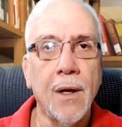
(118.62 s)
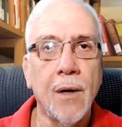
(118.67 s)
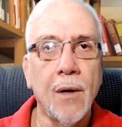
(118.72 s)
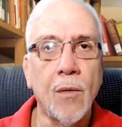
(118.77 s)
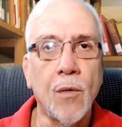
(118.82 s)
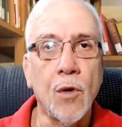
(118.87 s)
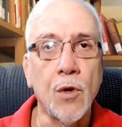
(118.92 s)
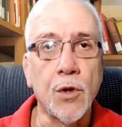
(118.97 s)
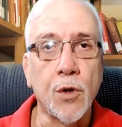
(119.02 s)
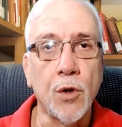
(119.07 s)

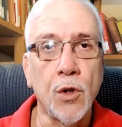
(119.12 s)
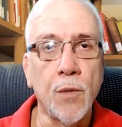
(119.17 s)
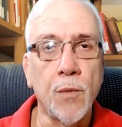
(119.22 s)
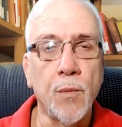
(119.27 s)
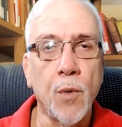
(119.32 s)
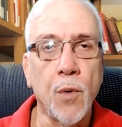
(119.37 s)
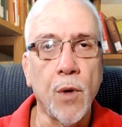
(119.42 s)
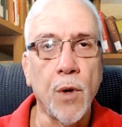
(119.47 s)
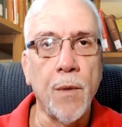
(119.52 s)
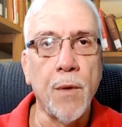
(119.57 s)
controle
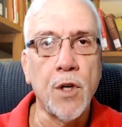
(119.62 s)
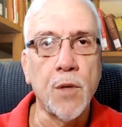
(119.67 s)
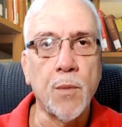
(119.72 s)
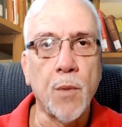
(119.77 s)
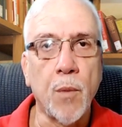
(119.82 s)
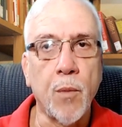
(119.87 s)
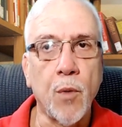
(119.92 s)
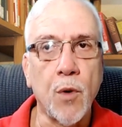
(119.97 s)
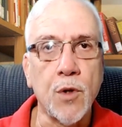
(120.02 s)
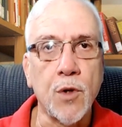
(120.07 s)
puramente
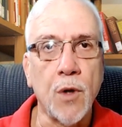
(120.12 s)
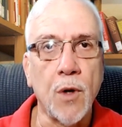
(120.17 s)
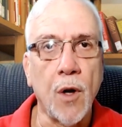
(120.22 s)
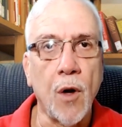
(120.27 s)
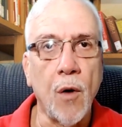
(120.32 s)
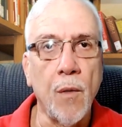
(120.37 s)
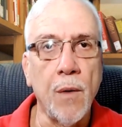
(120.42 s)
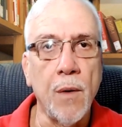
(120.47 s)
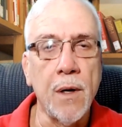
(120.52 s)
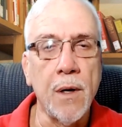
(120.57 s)

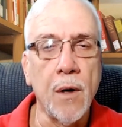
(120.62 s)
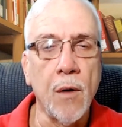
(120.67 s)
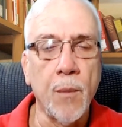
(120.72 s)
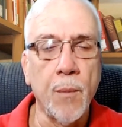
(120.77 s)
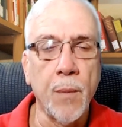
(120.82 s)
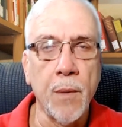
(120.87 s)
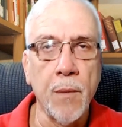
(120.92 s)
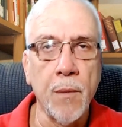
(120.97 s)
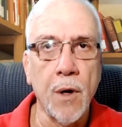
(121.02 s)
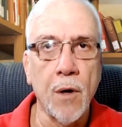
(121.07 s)
proporcional, eu
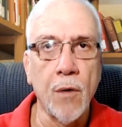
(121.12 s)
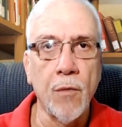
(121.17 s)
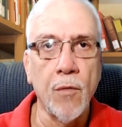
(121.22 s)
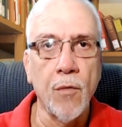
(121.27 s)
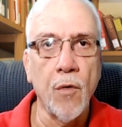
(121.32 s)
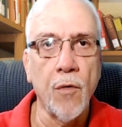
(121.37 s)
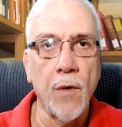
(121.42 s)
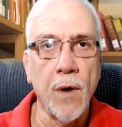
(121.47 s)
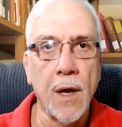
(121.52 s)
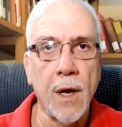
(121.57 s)
primeiro vou
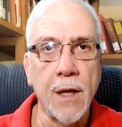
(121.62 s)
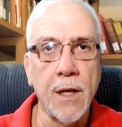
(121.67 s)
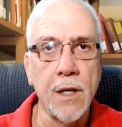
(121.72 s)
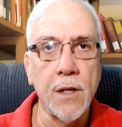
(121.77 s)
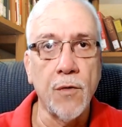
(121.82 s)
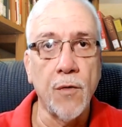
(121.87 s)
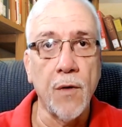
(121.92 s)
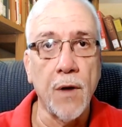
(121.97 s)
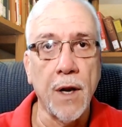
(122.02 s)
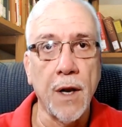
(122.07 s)
falar da
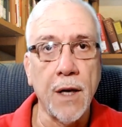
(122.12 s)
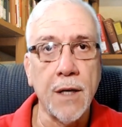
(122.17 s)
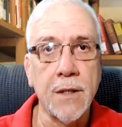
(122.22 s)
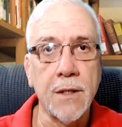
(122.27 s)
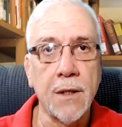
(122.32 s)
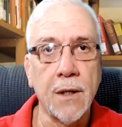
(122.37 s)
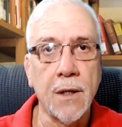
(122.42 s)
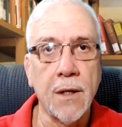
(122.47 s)
diferença que